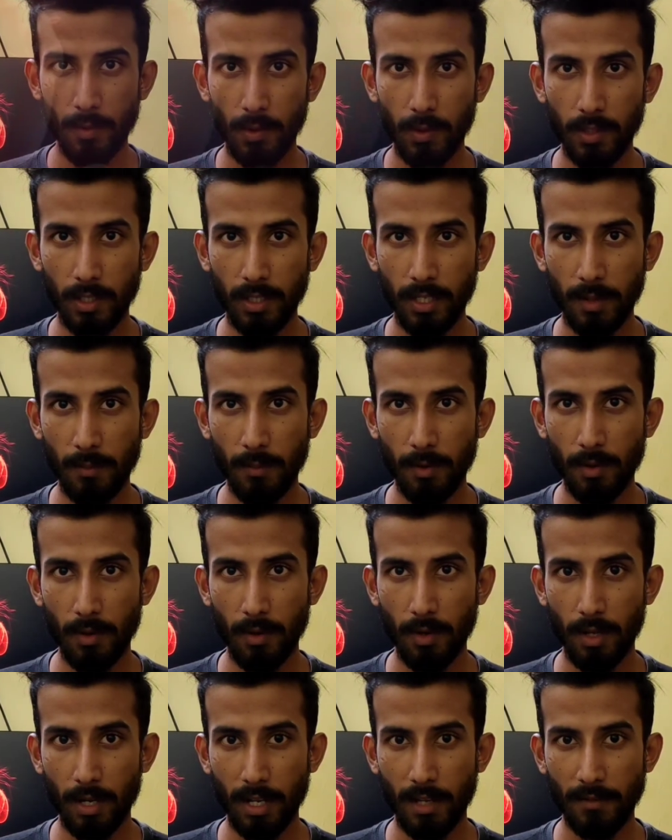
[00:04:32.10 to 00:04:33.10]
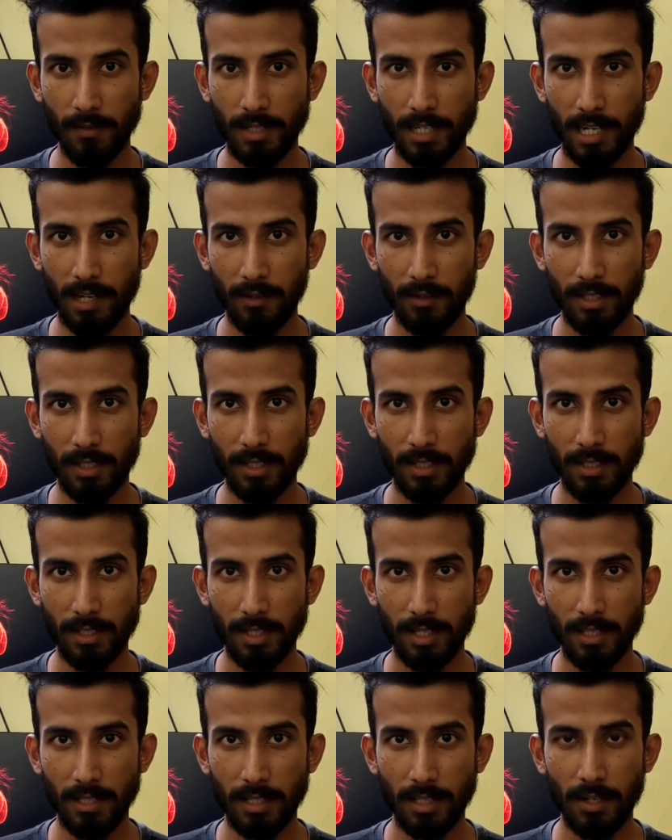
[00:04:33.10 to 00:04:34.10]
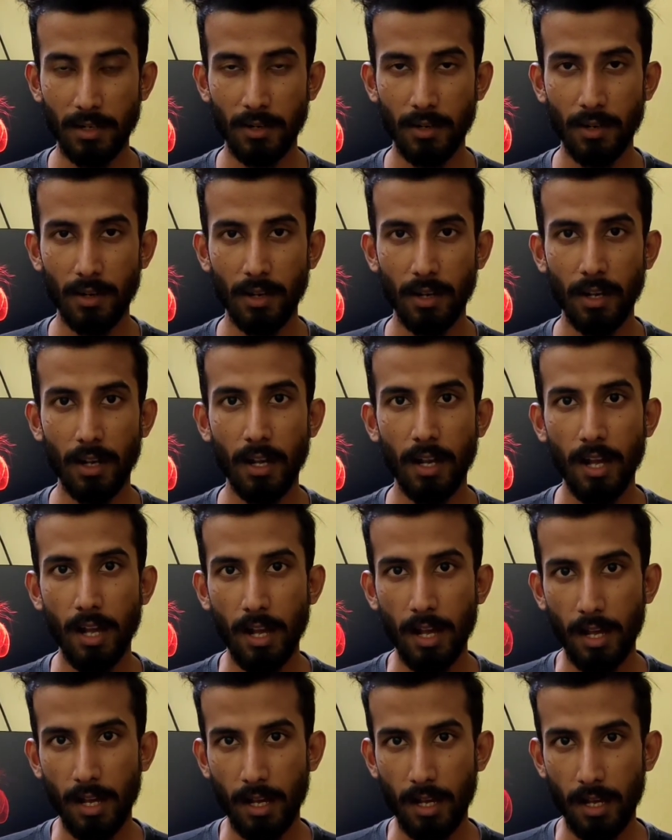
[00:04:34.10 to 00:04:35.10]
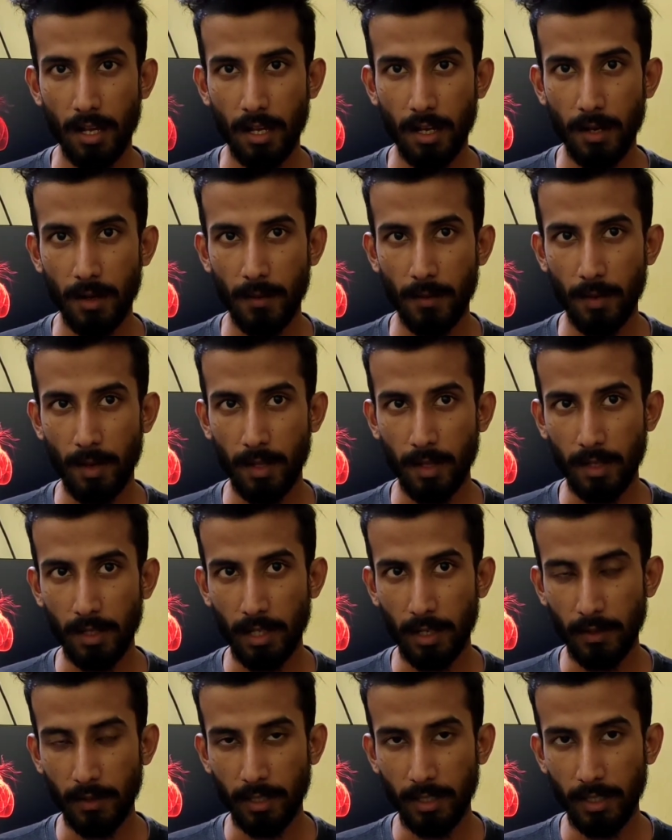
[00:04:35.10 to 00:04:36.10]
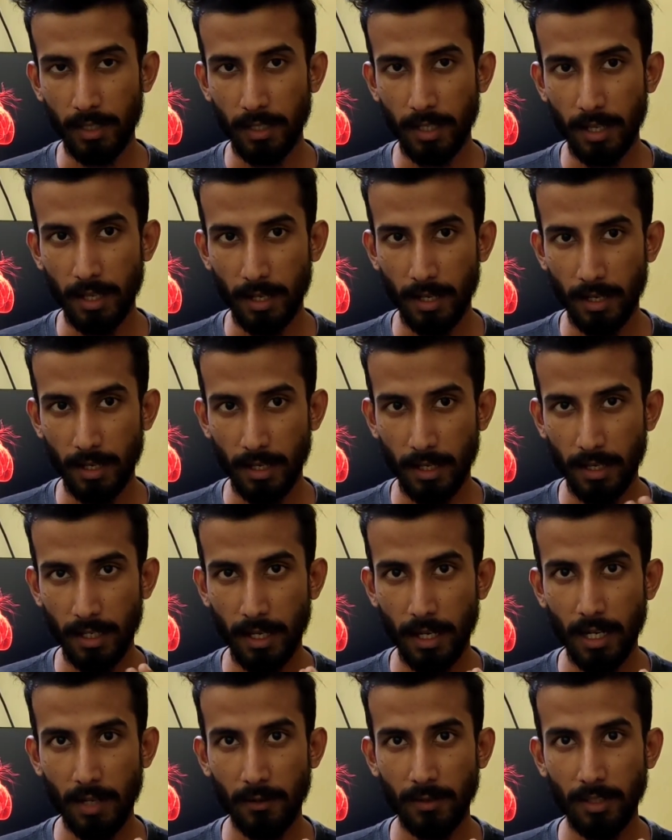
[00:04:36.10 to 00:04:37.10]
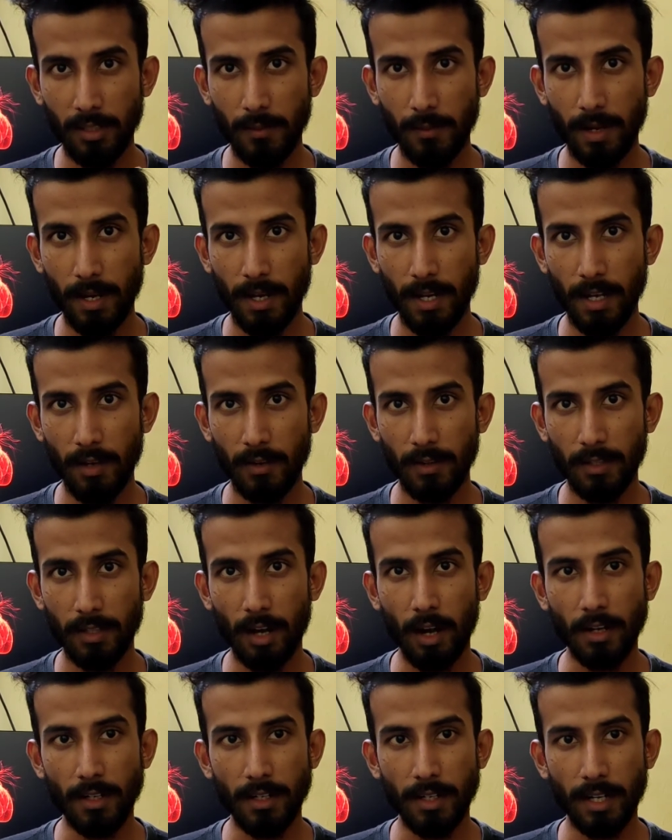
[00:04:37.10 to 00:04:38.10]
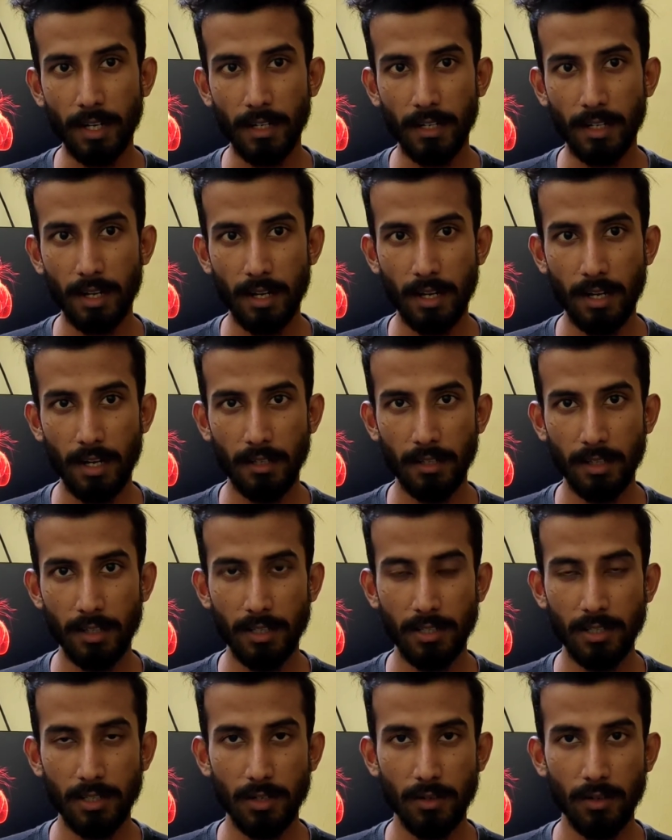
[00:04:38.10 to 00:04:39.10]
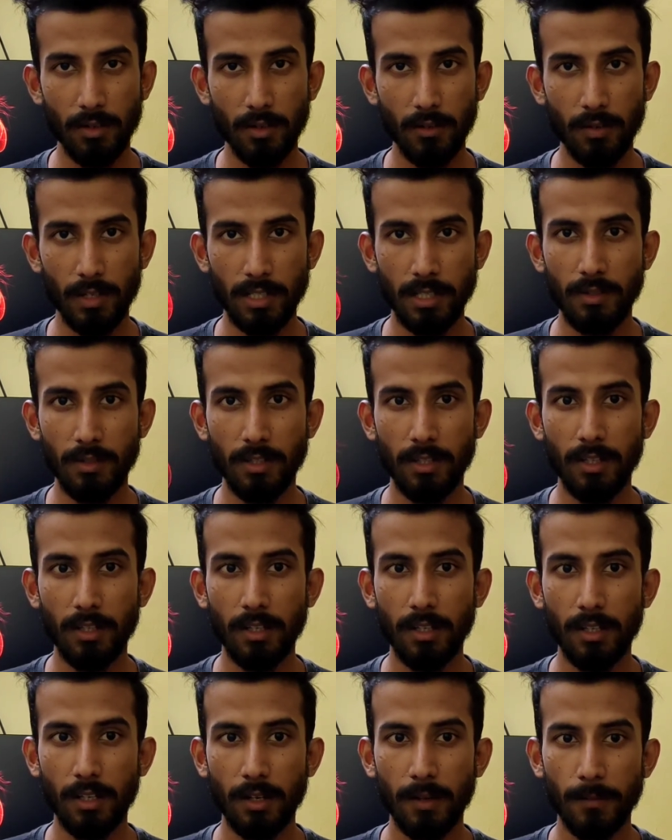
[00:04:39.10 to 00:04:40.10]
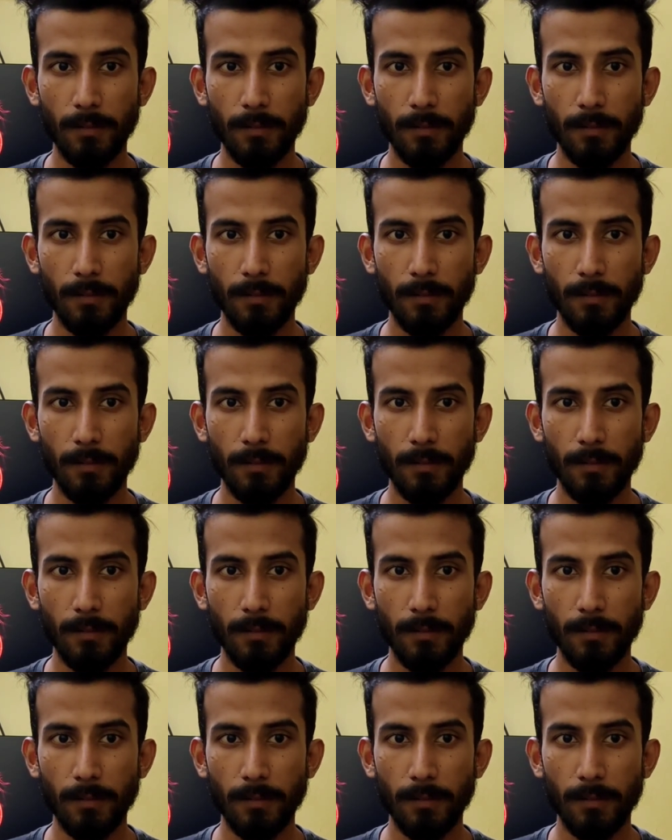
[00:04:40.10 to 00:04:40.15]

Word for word: ரொம்ப வந்து நம்மளோட லைஃப் ஸ்டைல் வந்து சேஞ்ச் ஆகிருக்கு அதில் வந்து எதனால் வந்து மெயினாக வந்து ஹார்ட் அட்டாக்னால் என்னென்னு தெரிஞ்சுக்கணும் ஃபஸ்ட்டு வந்து